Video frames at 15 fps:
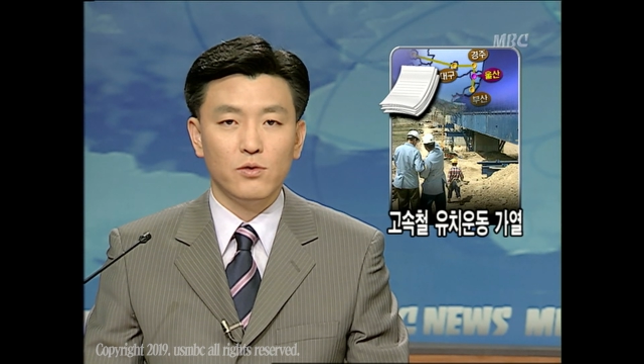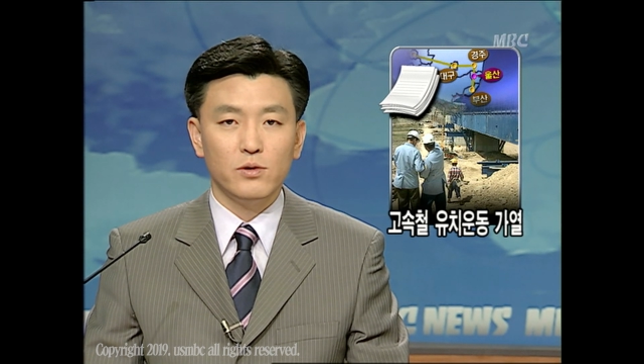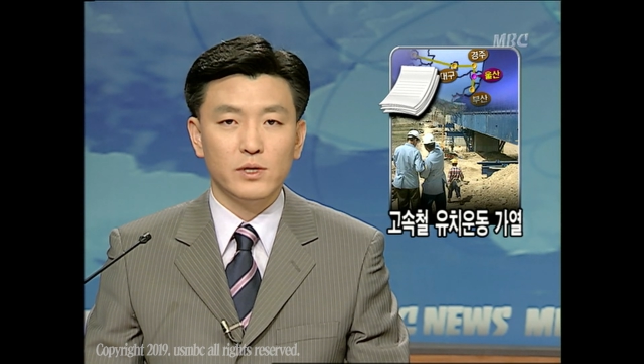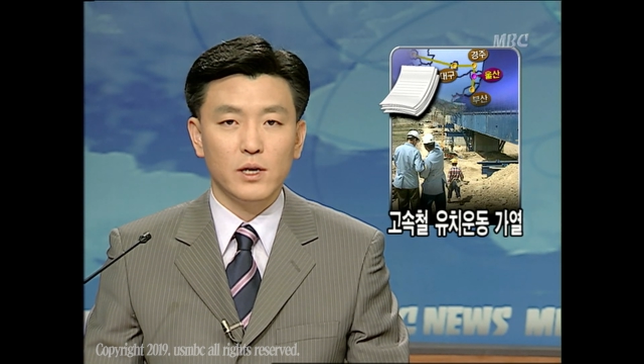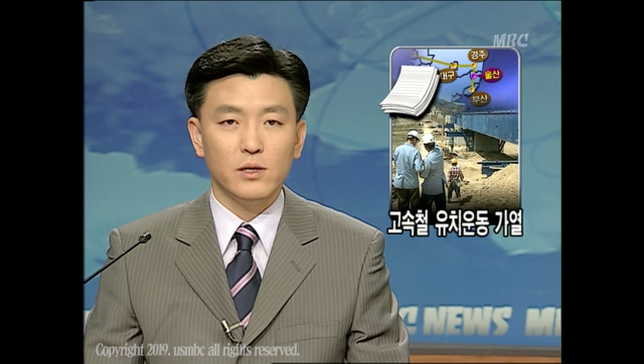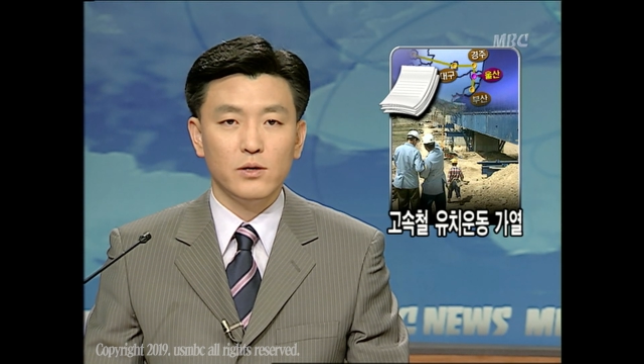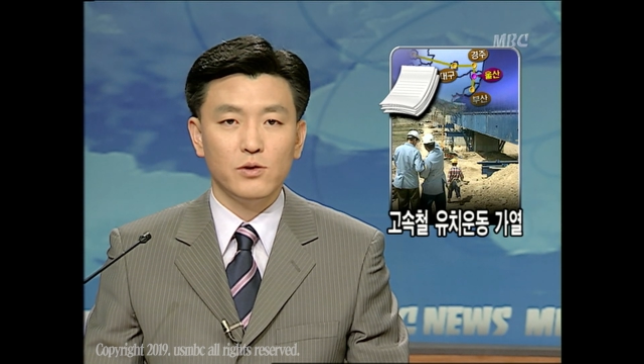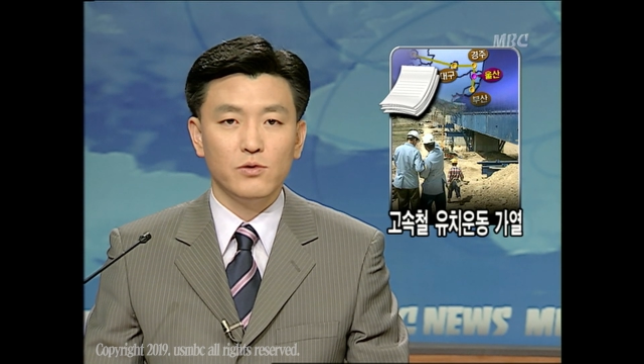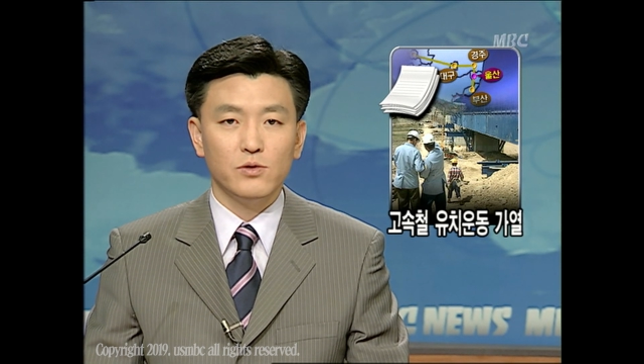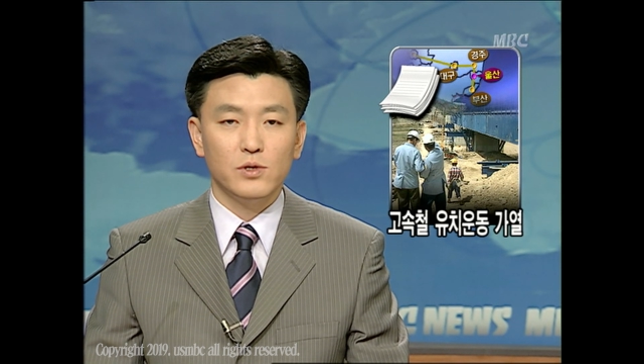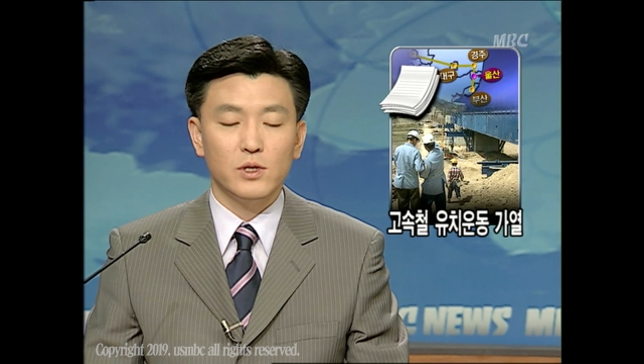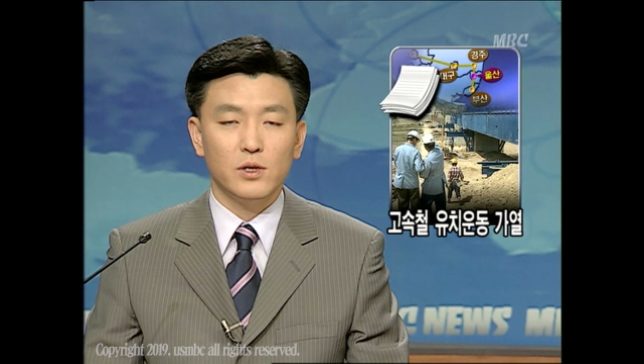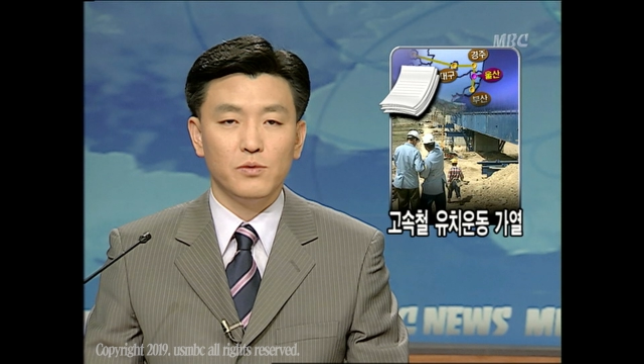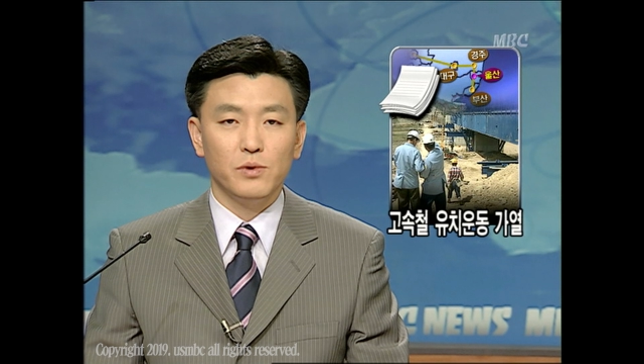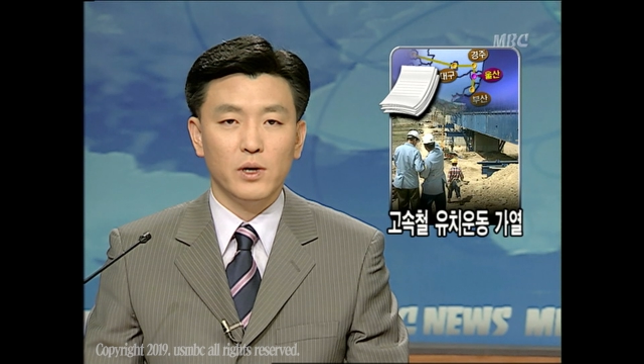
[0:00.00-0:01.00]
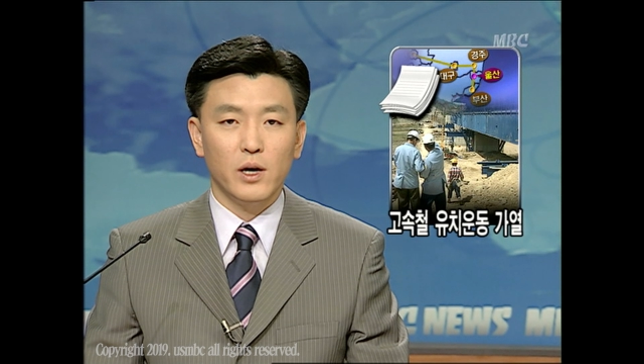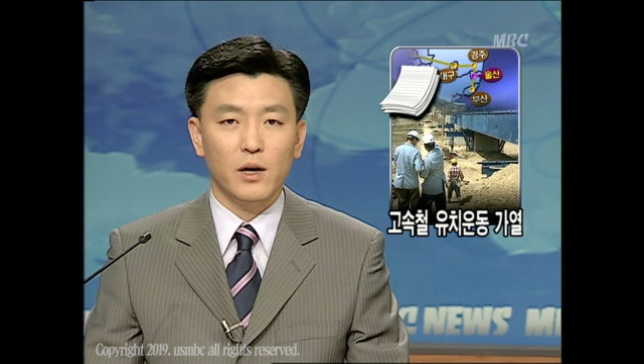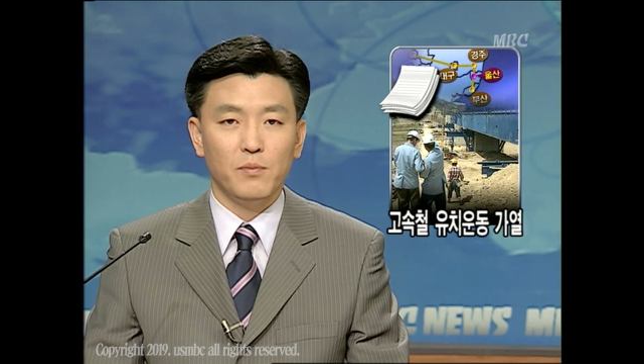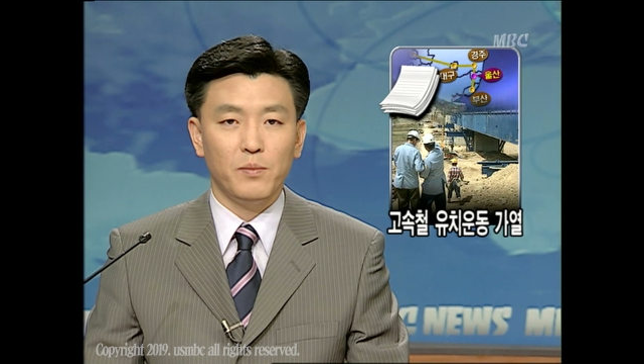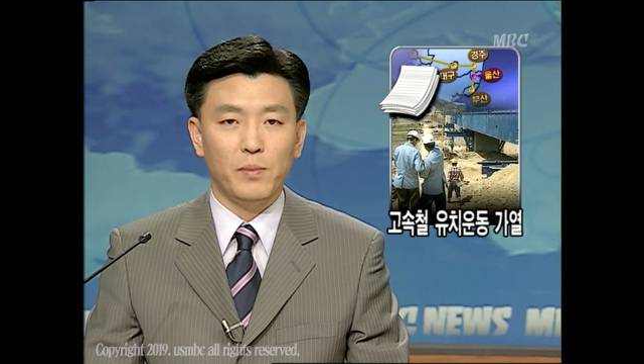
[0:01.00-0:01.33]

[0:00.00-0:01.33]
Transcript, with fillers: 울산역 유치를 위해